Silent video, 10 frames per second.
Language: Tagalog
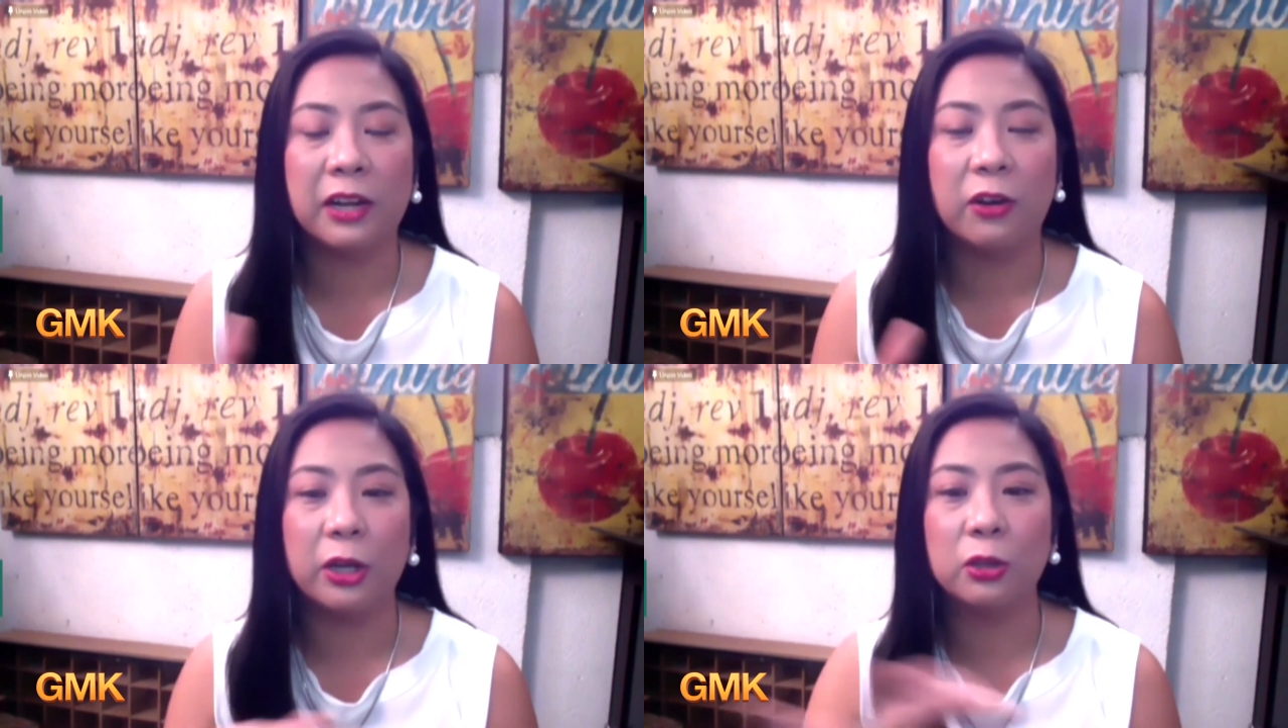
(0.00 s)

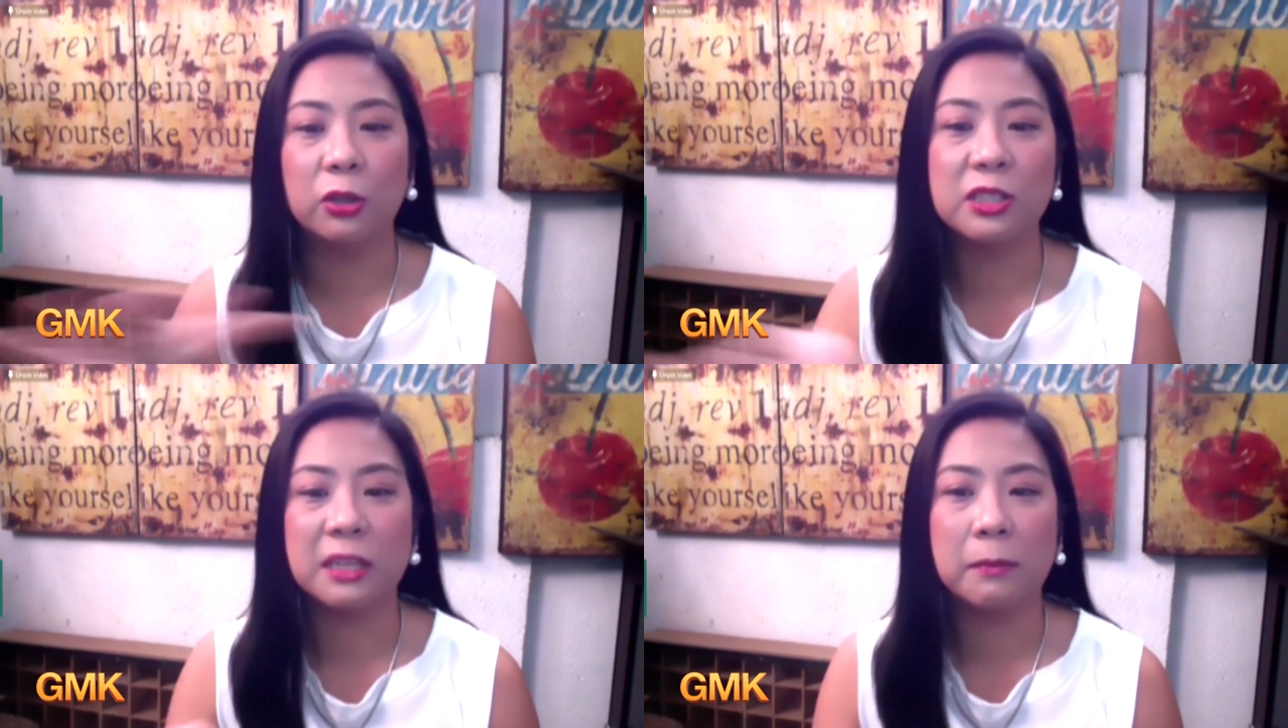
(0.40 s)
o oh, ito
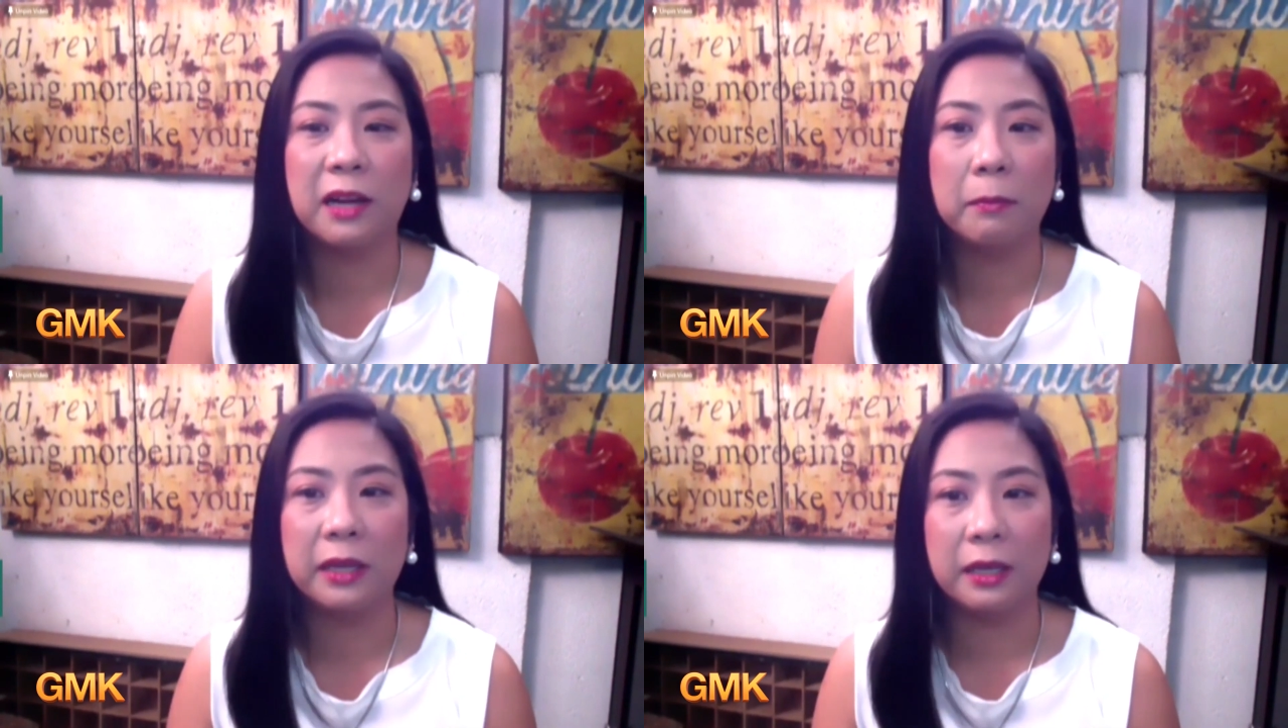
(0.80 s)
sa
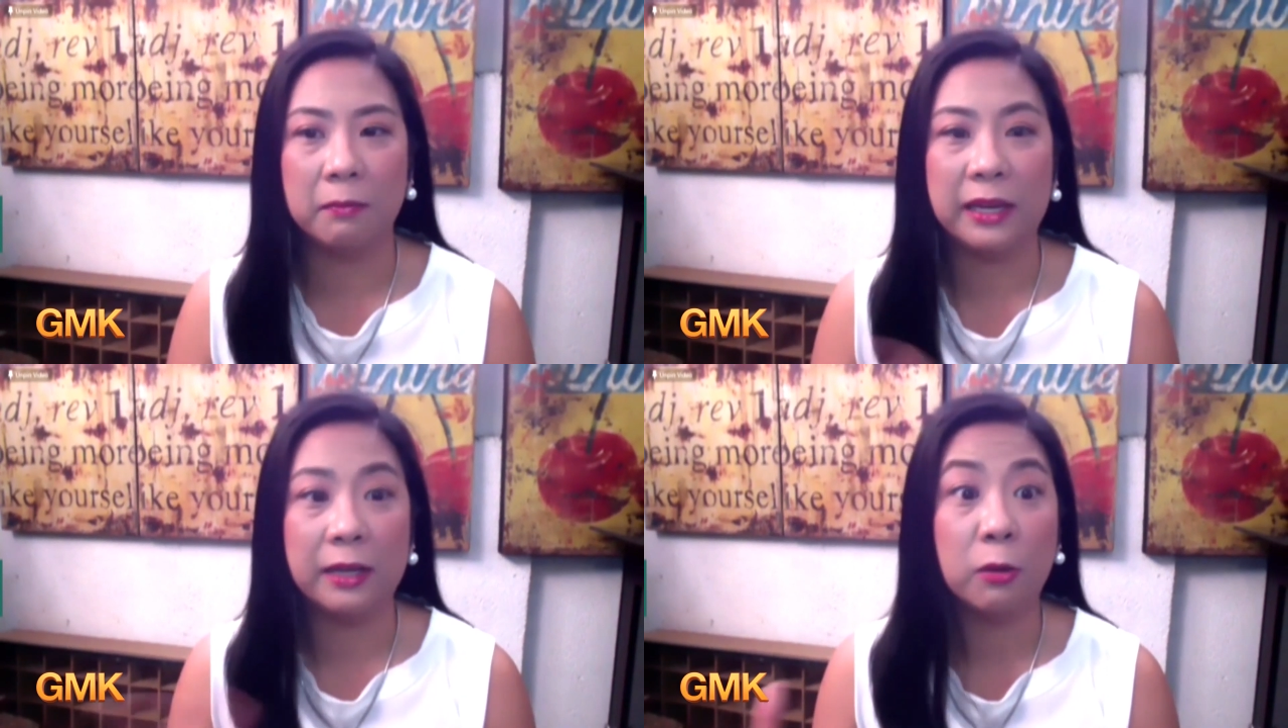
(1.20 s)
mga may,
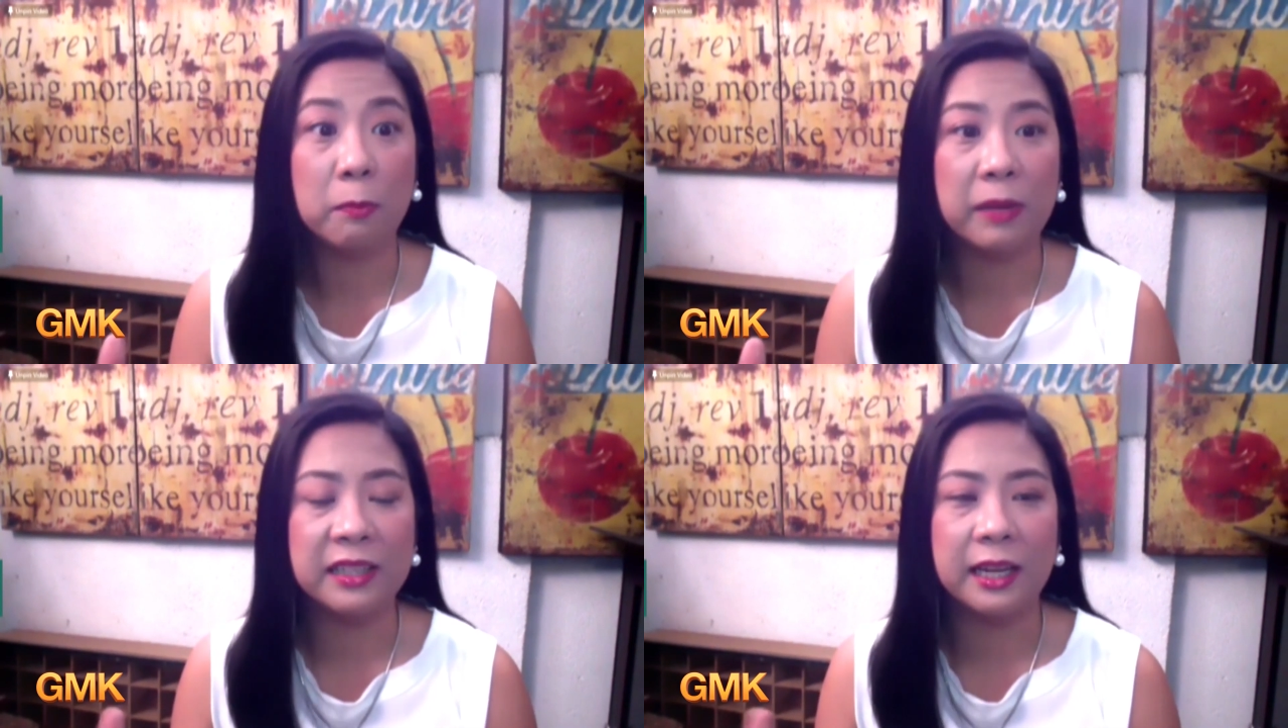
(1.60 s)
may
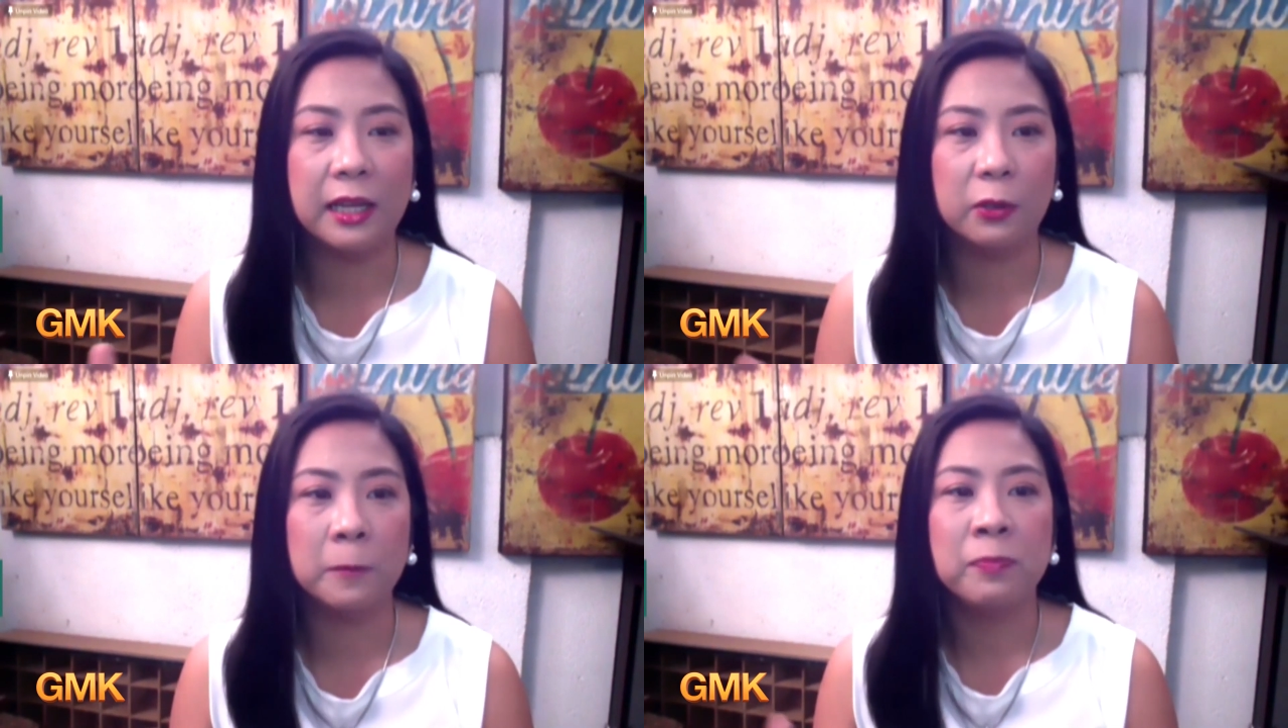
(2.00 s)

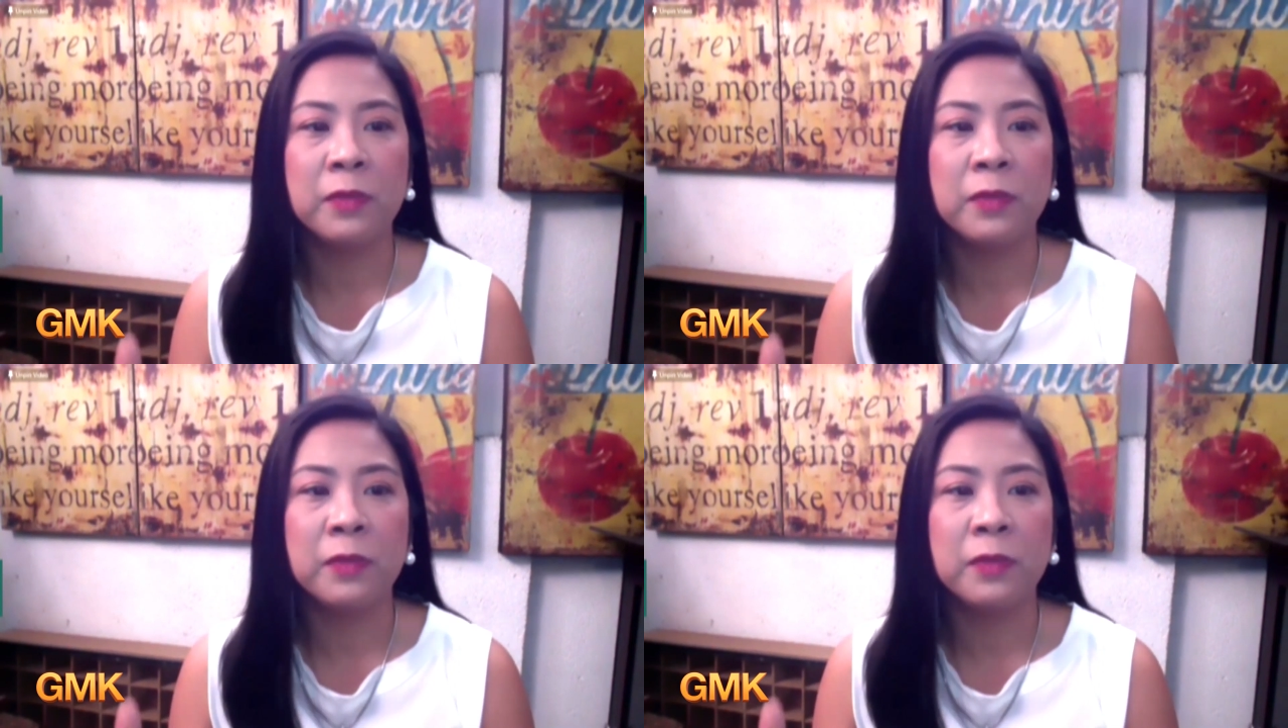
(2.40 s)
kumpanya, no?